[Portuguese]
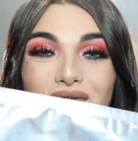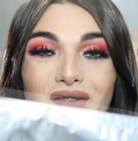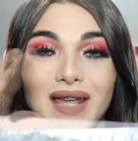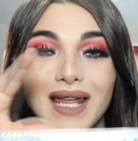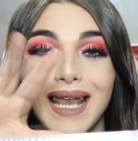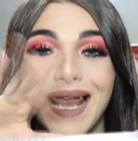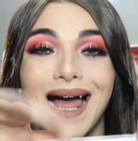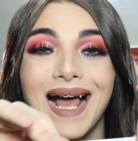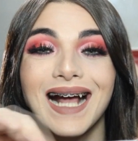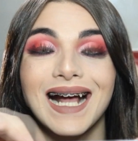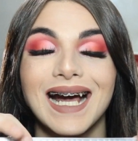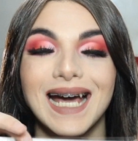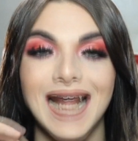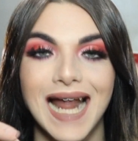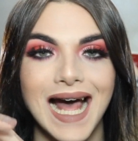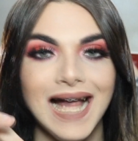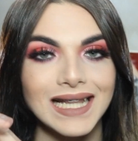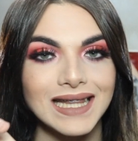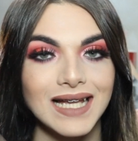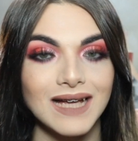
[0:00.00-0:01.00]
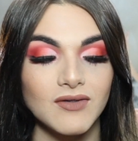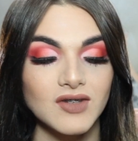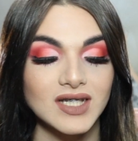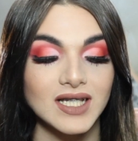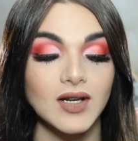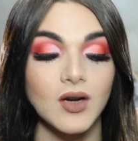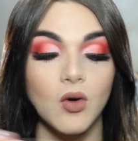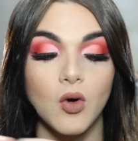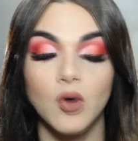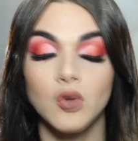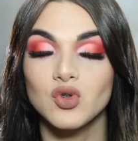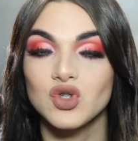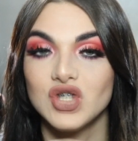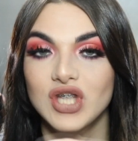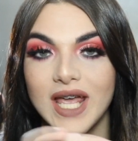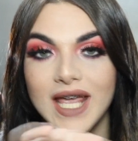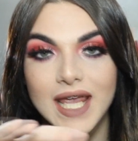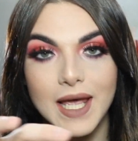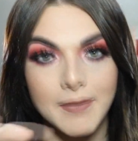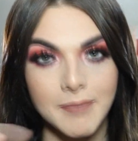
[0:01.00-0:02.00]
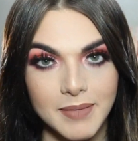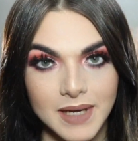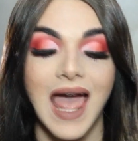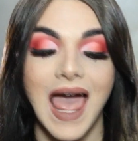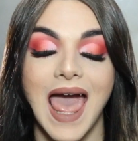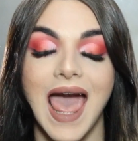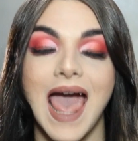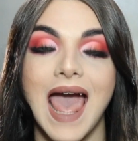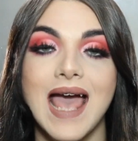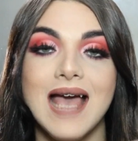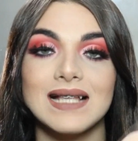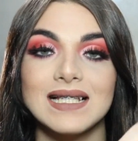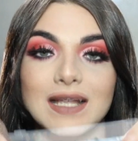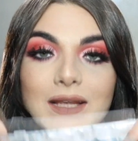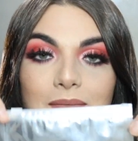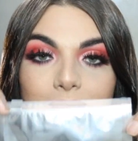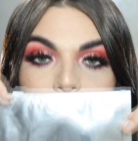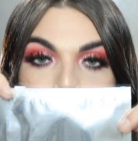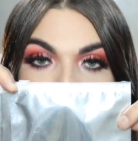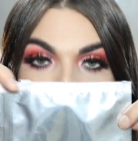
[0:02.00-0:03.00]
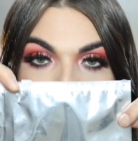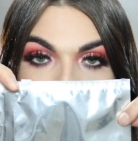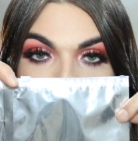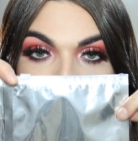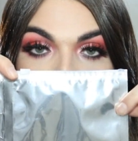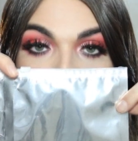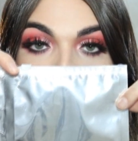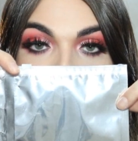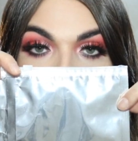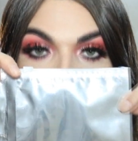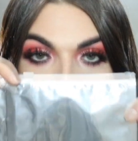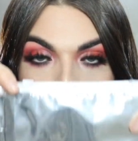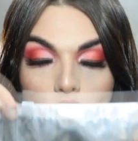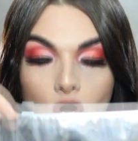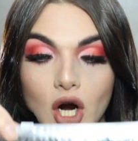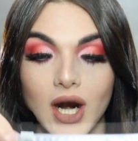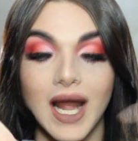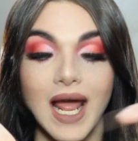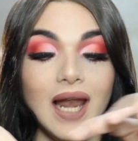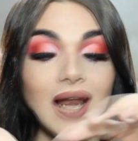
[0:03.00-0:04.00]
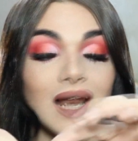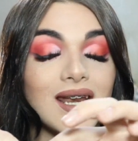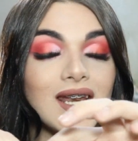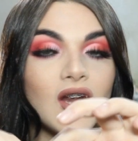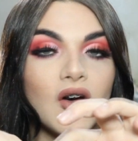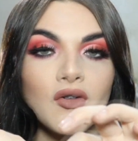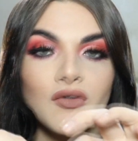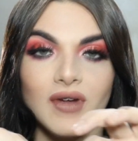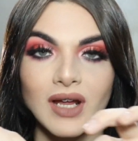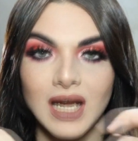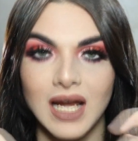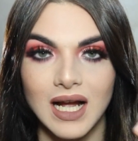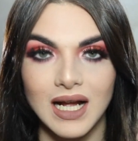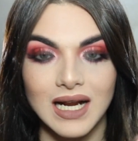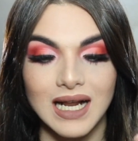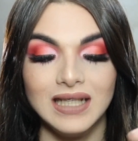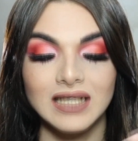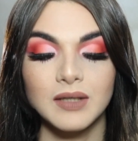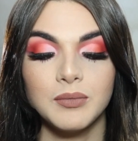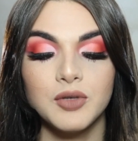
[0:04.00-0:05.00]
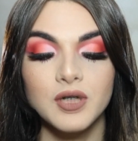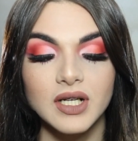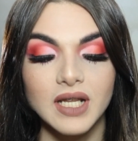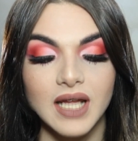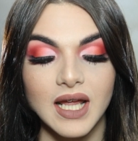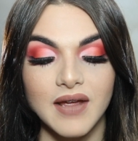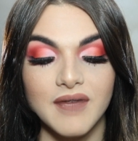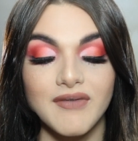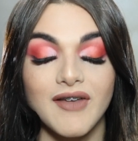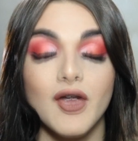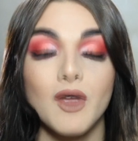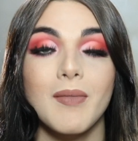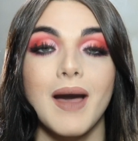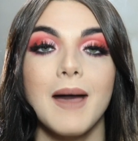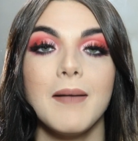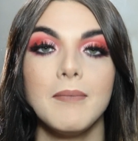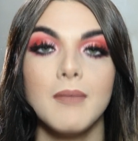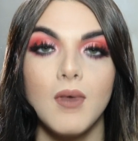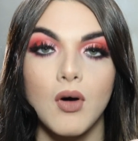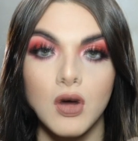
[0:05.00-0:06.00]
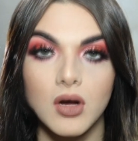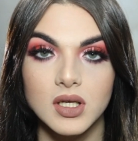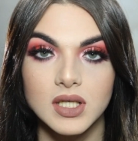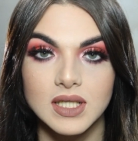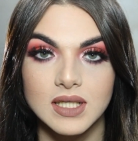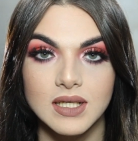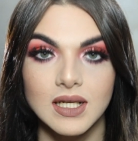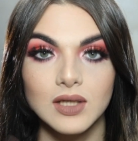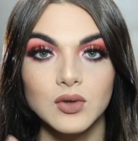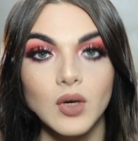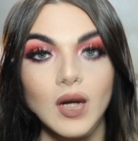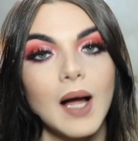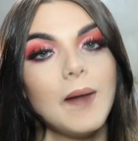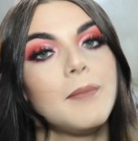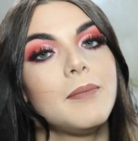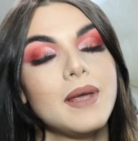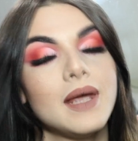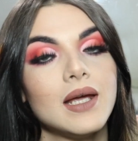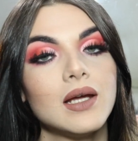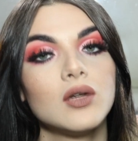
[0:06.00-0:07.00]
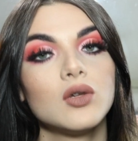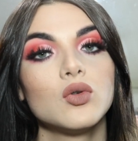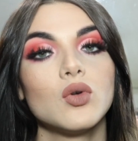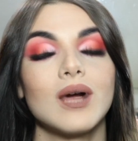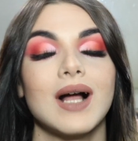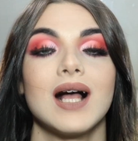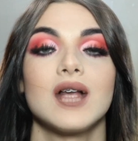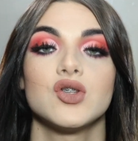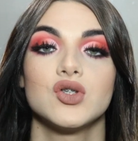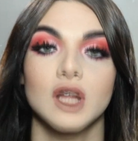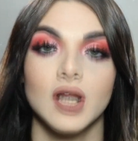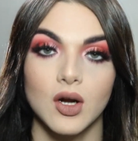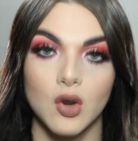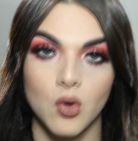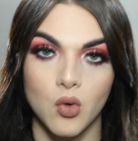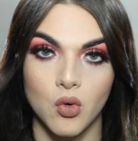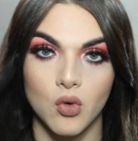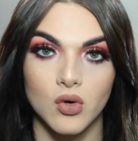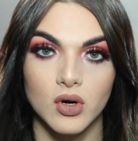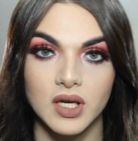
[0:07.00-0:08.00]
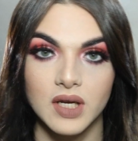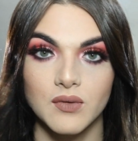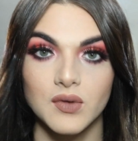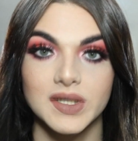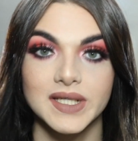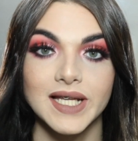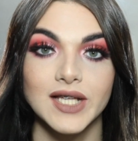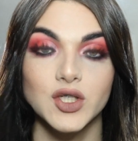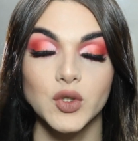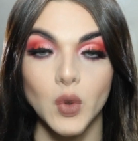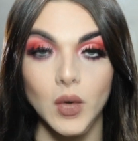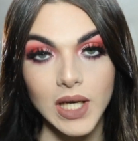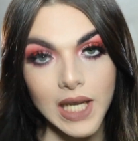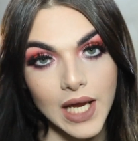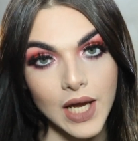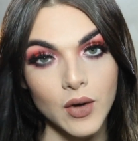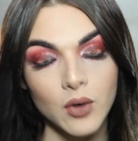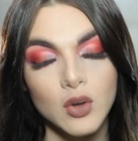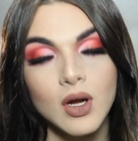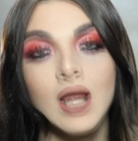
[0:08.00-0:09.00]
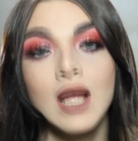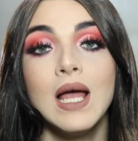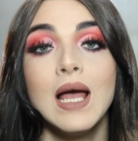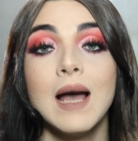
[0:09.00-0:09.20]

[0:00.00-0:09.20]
ela vem lacrada, você não consegue abrir parte menor, ela não vem lacrada porque vem uma amostra do cabelo, no caso da cor que você escolheu,